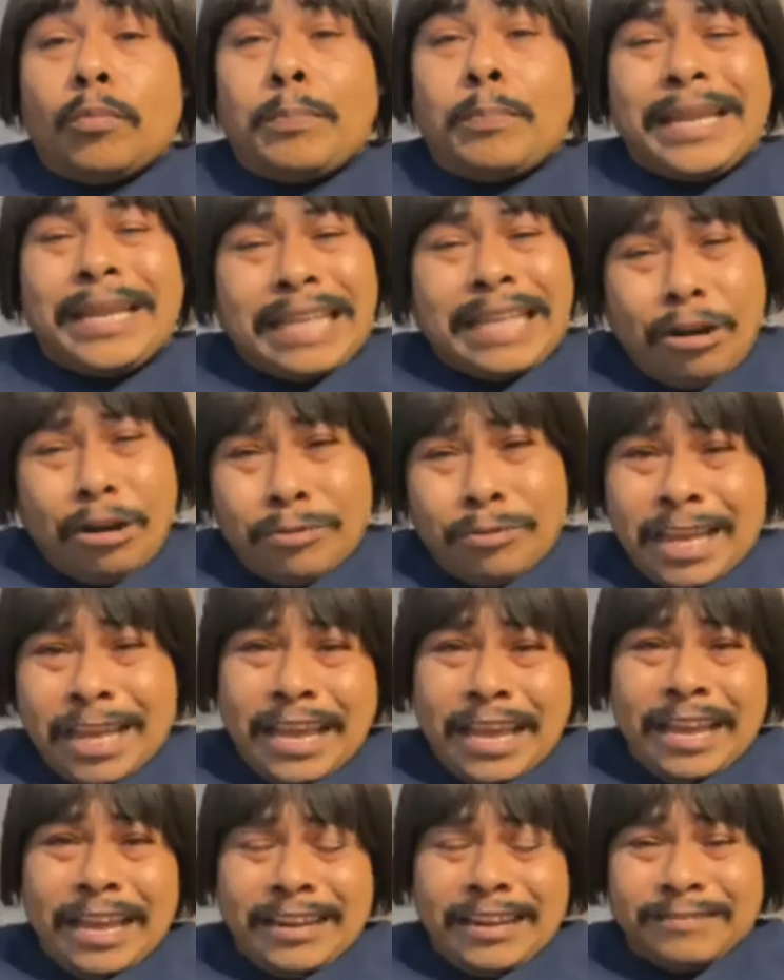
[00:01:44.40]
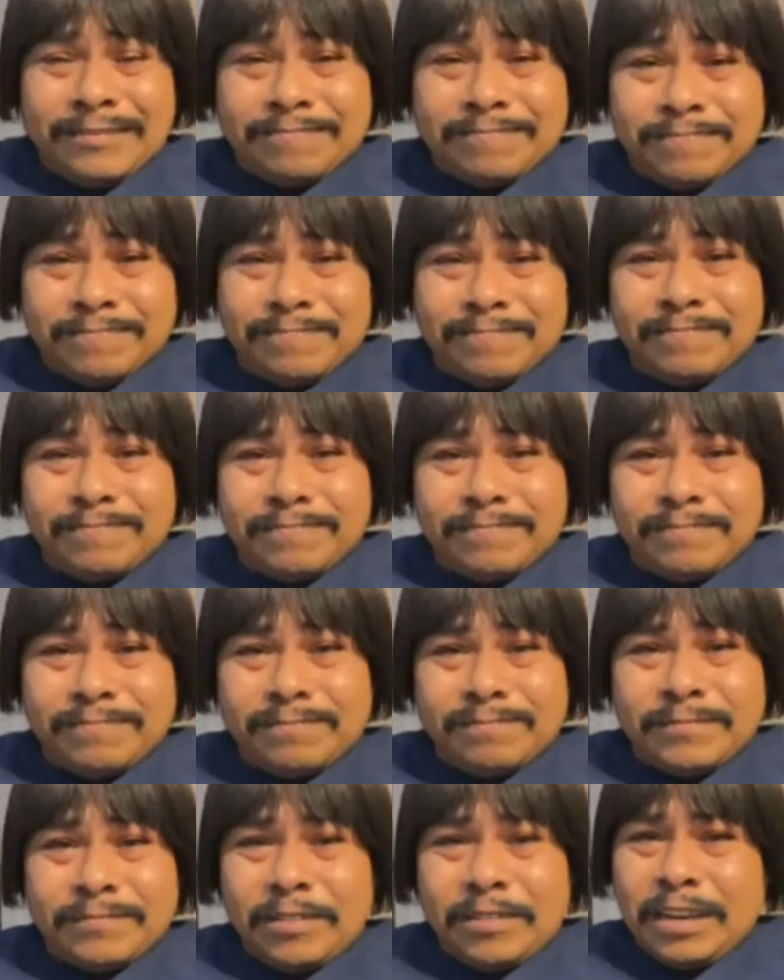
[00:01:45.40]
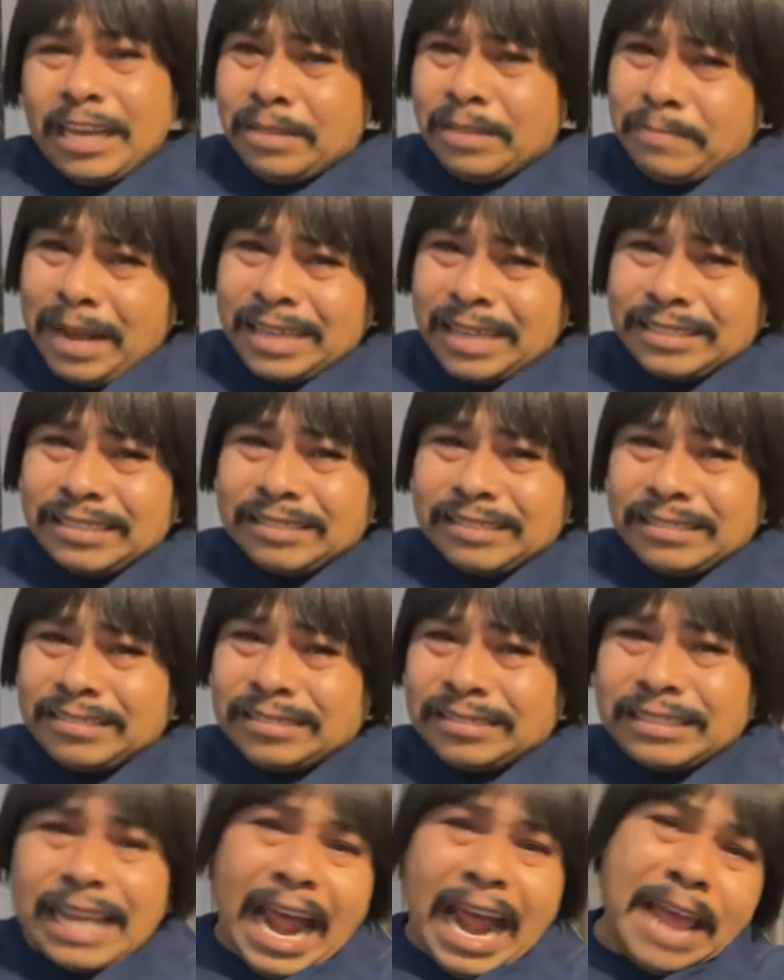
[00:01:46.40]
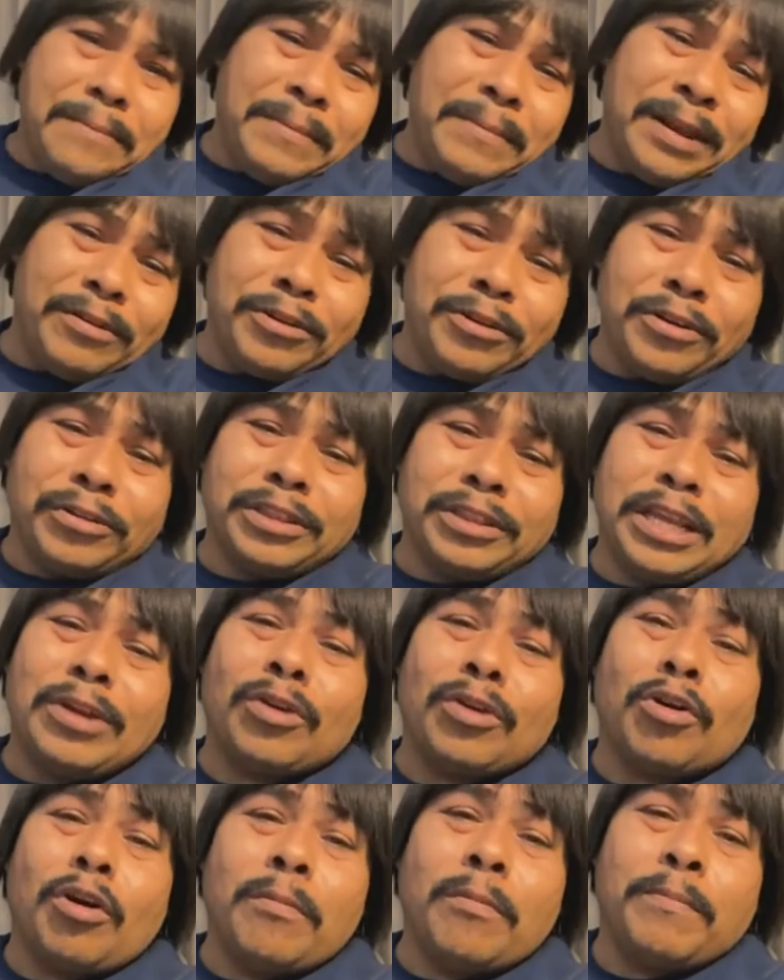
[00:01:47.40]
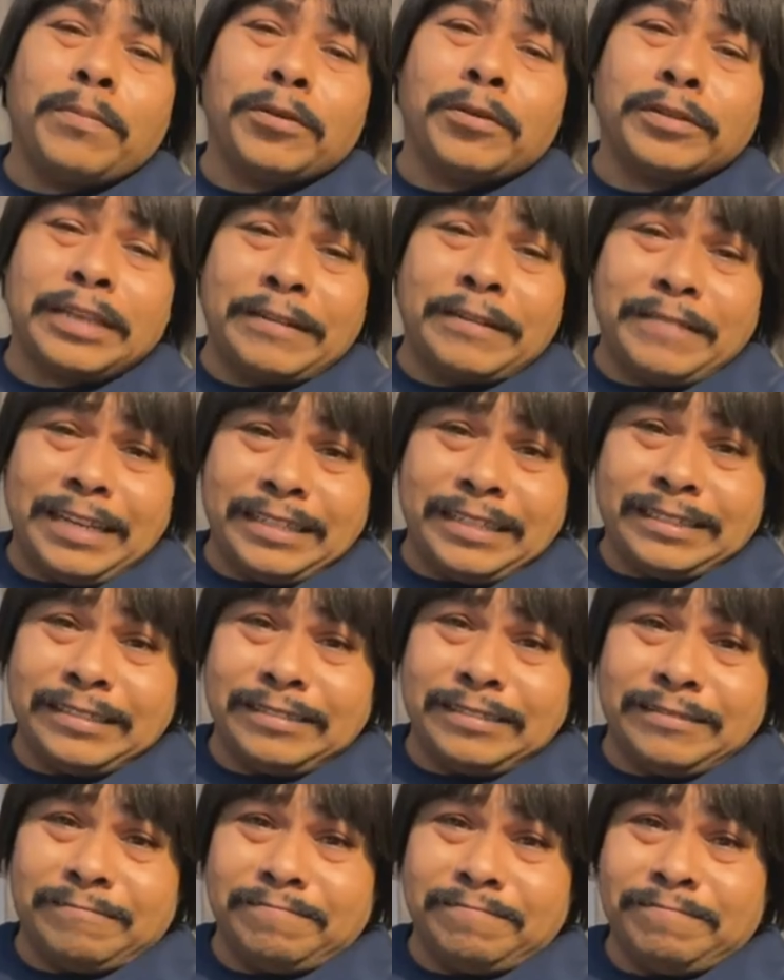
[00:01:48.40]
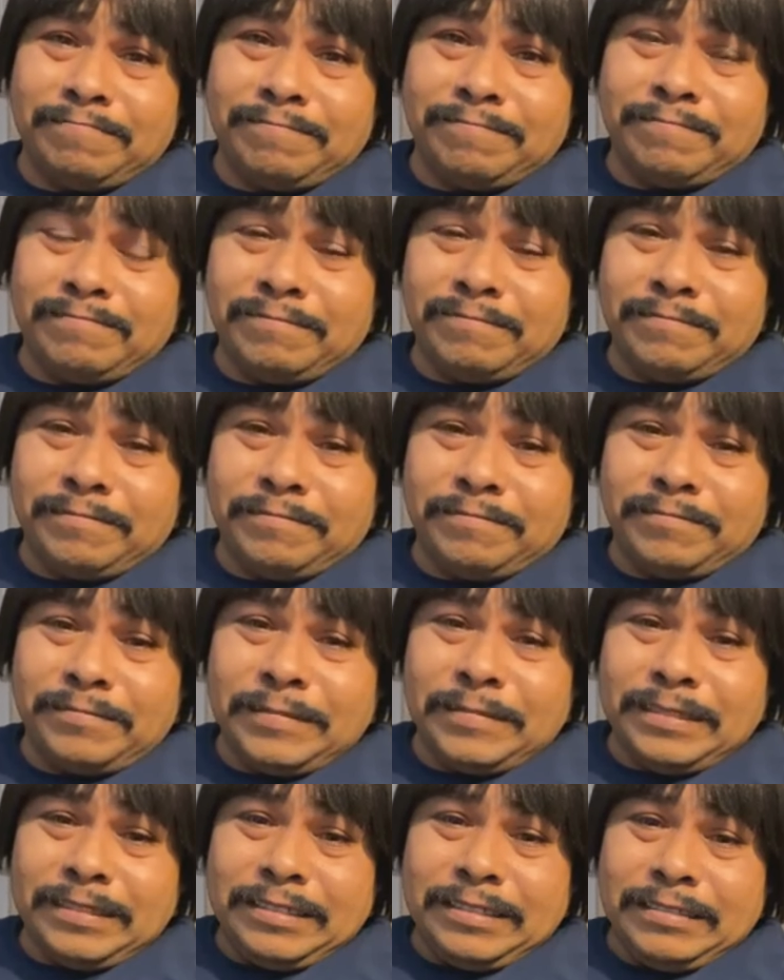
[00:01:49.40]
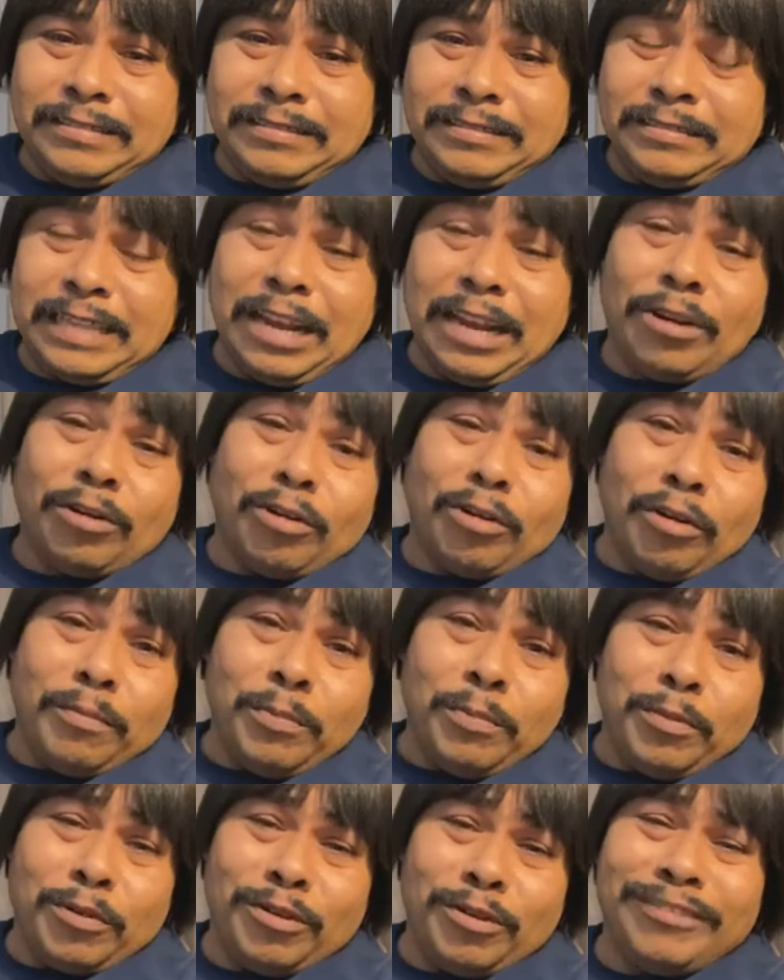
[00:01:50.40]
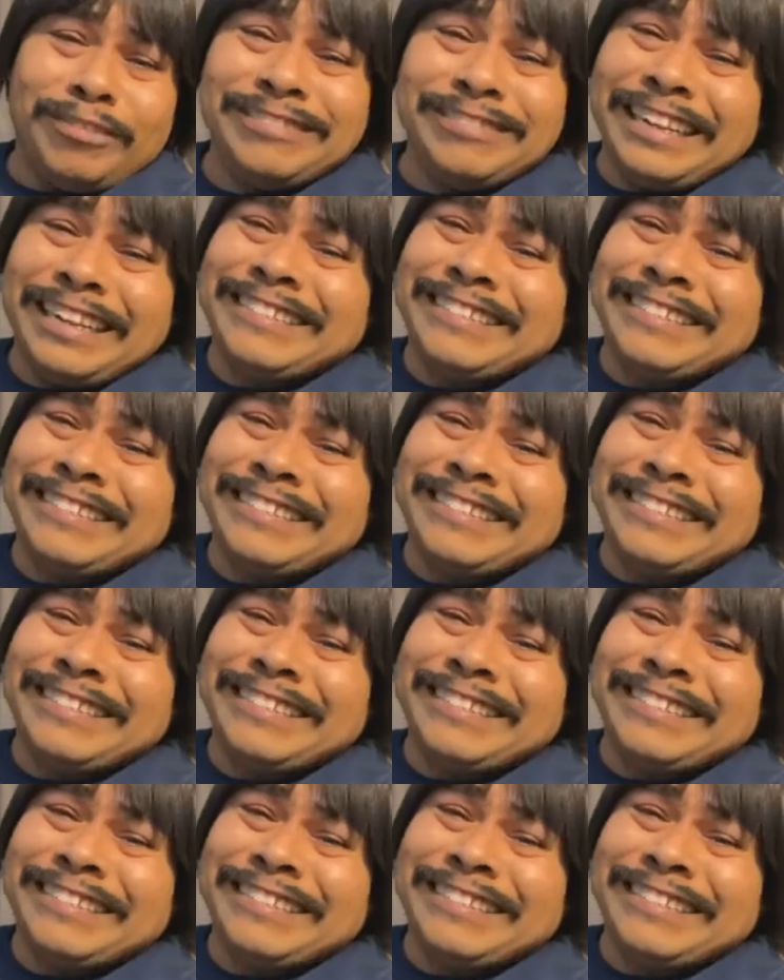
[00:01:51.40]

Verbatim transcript: véndalo bien. Es más, tráemelo, yo te lo compro otra vez. Te lo compro.